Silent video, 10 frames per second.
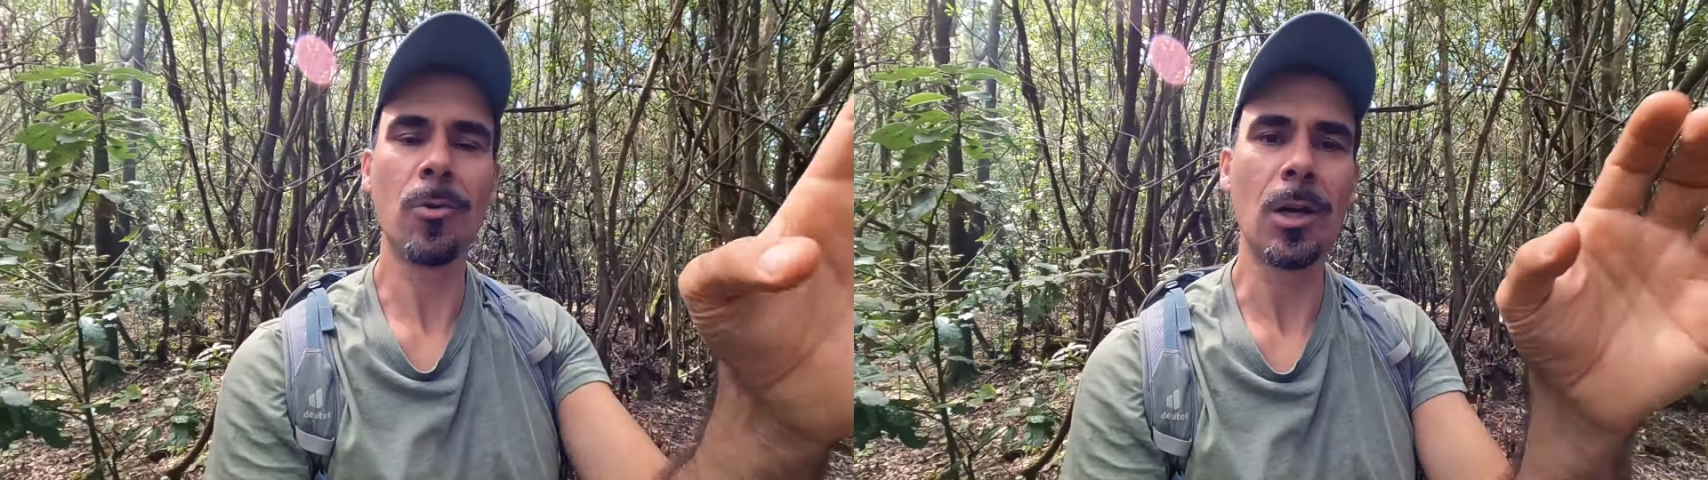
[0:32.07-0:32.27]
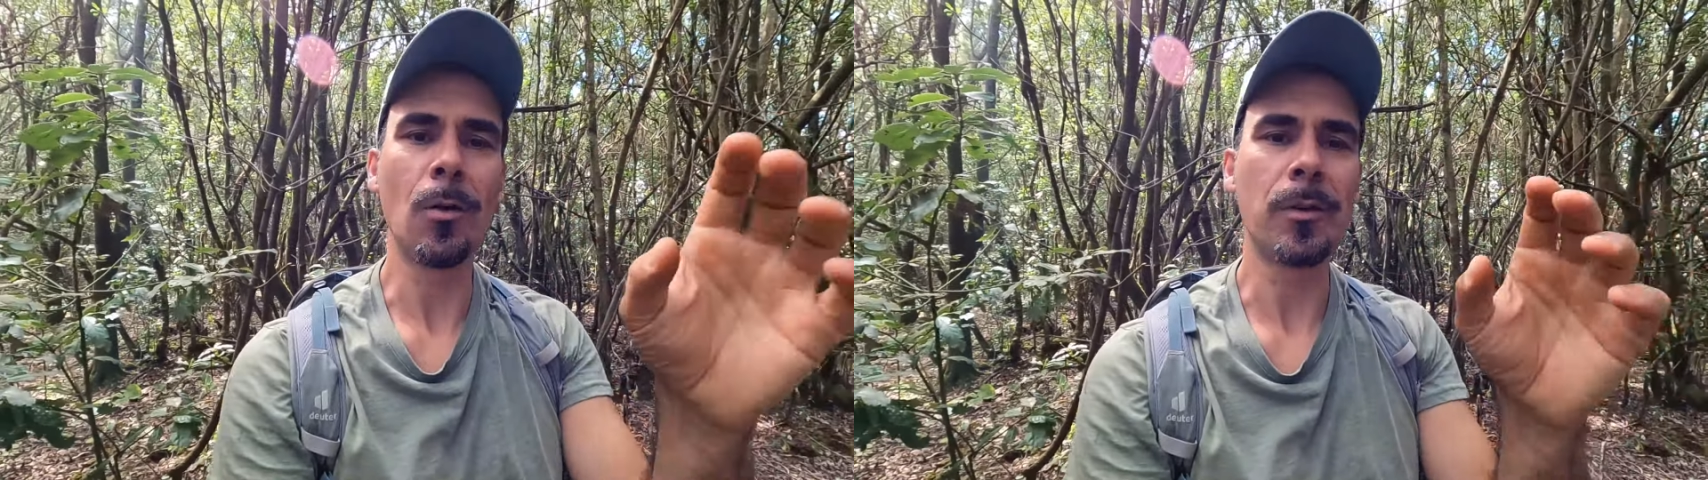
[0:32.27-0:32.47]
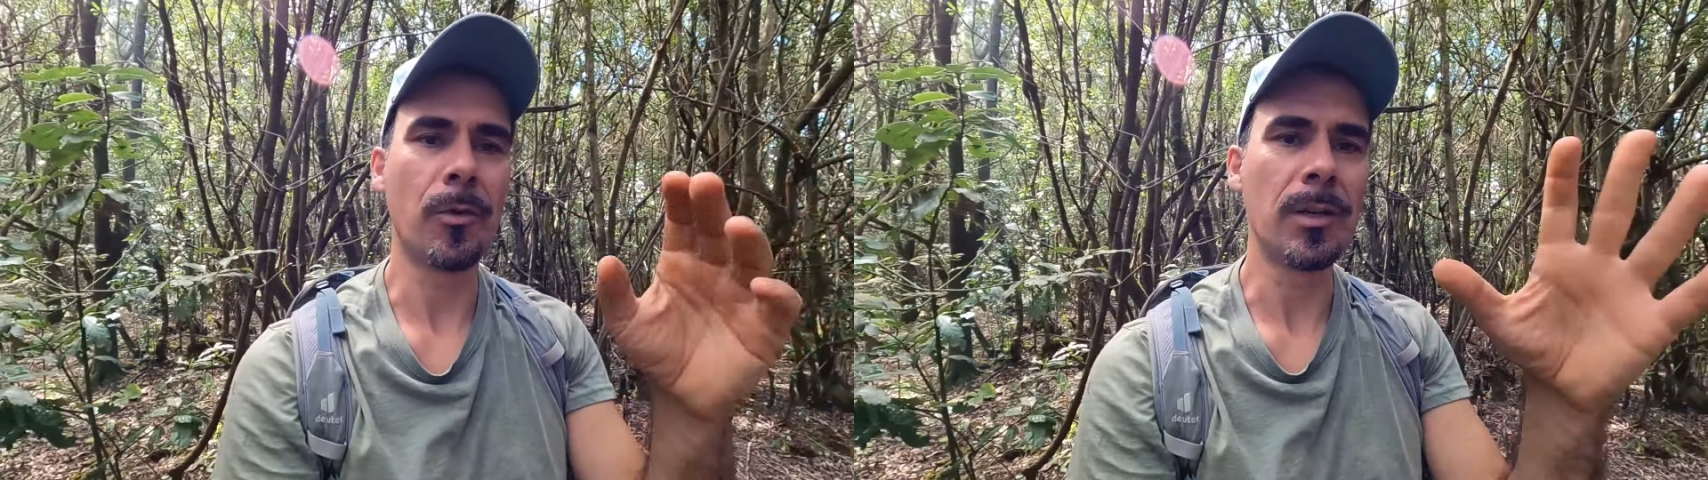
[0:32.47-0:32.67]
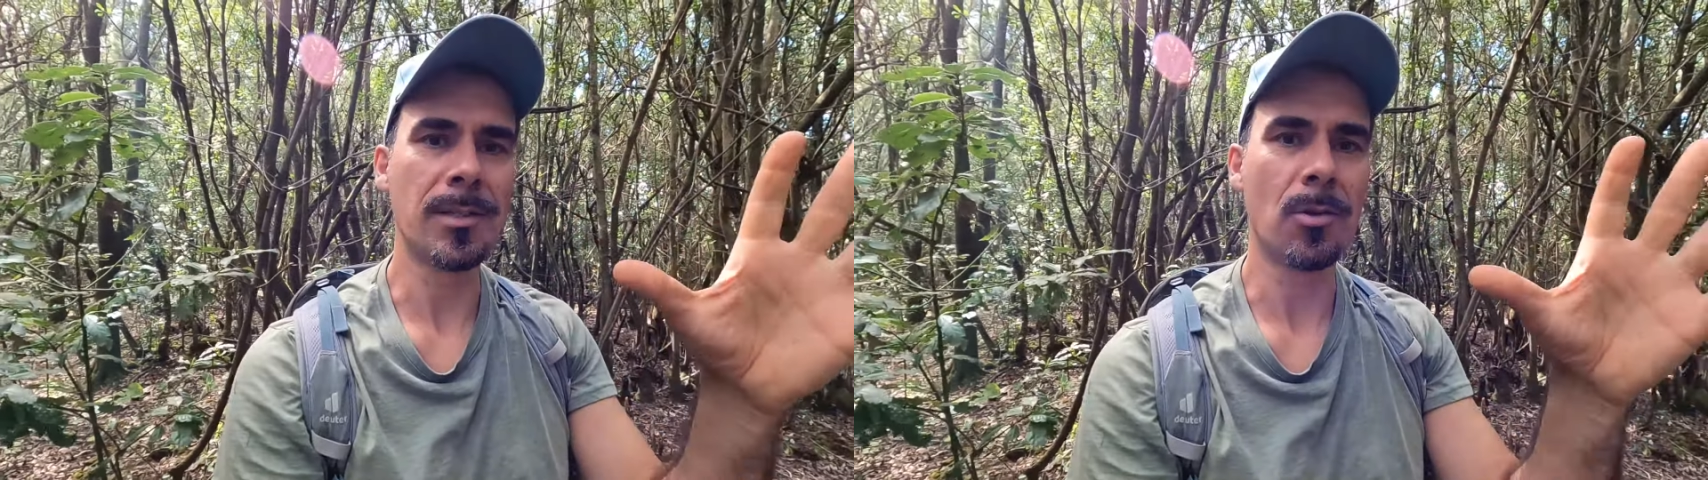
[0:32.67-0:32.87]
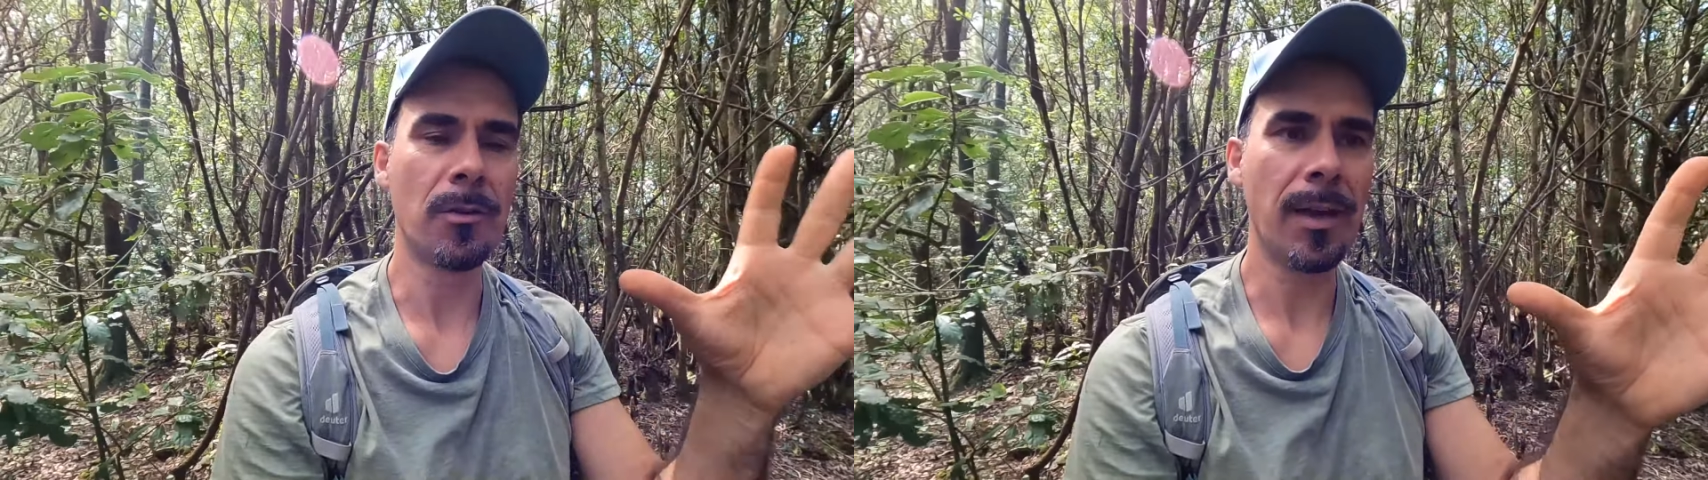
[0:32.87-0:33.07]
oder laufe ich von
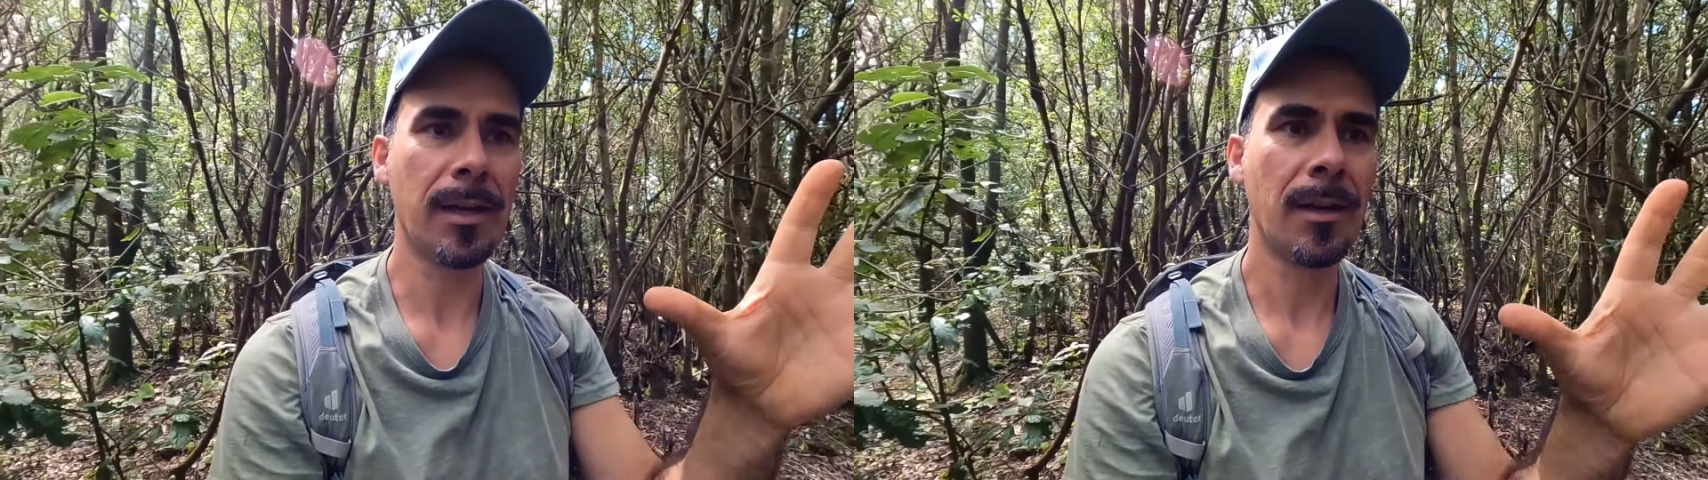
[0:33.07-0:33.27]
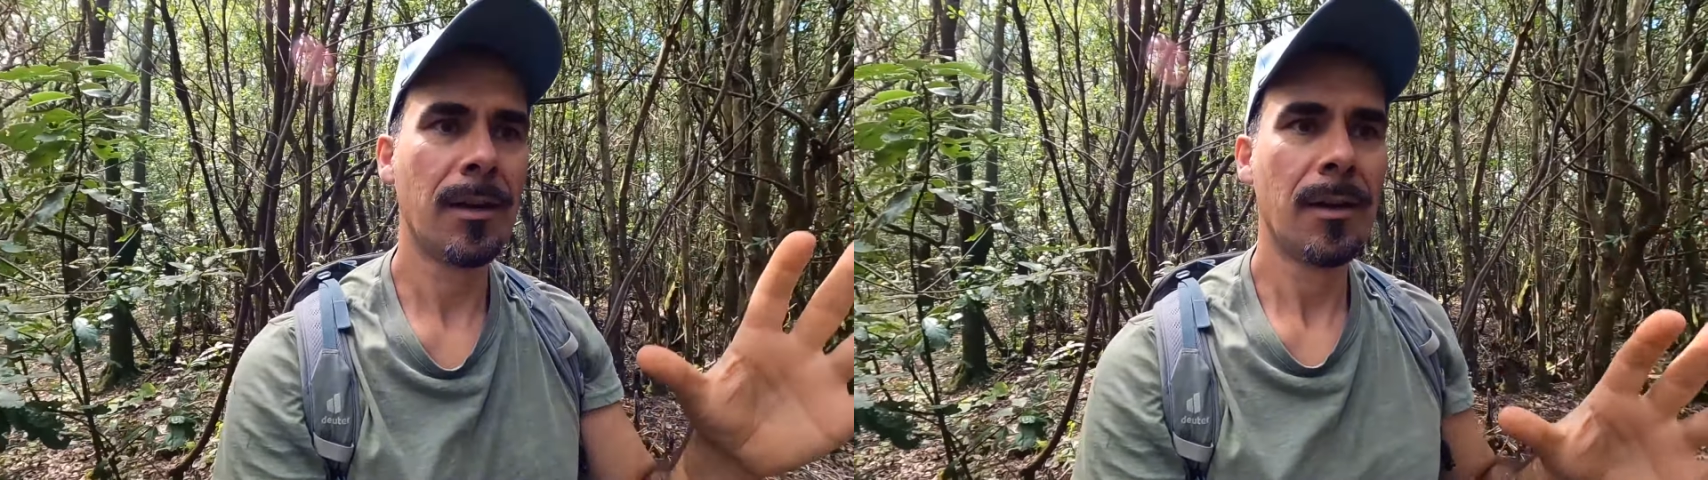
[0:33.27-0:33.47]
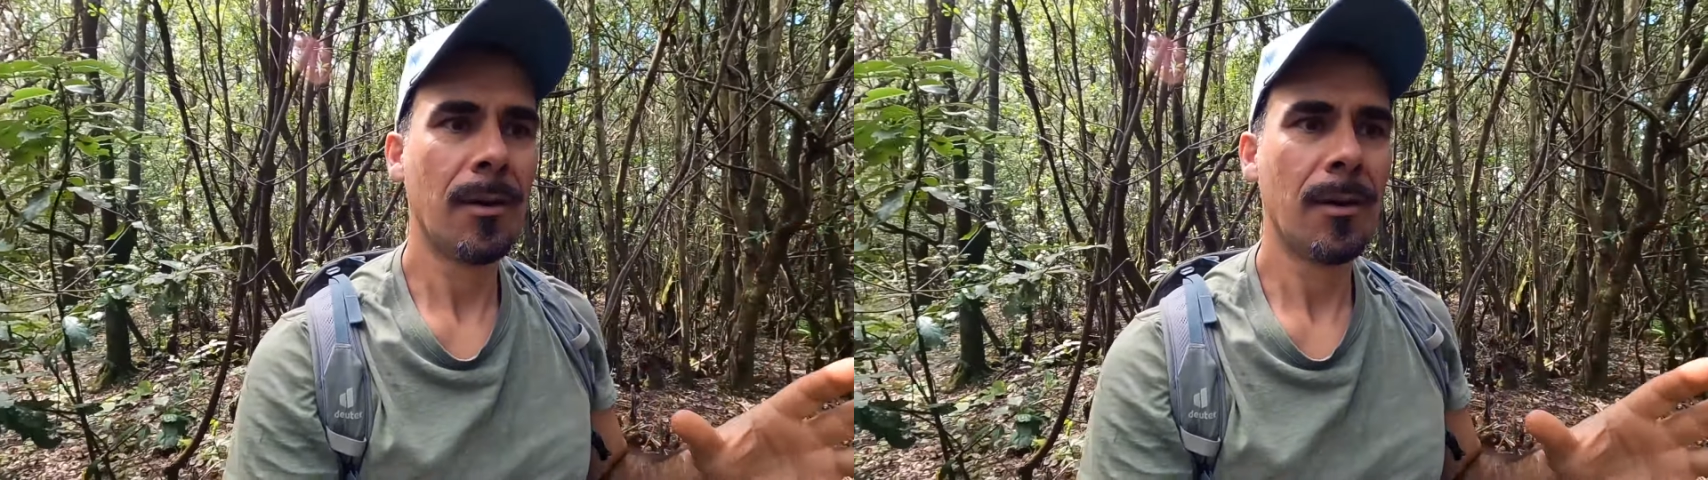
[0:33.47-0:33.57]
der Sonne weg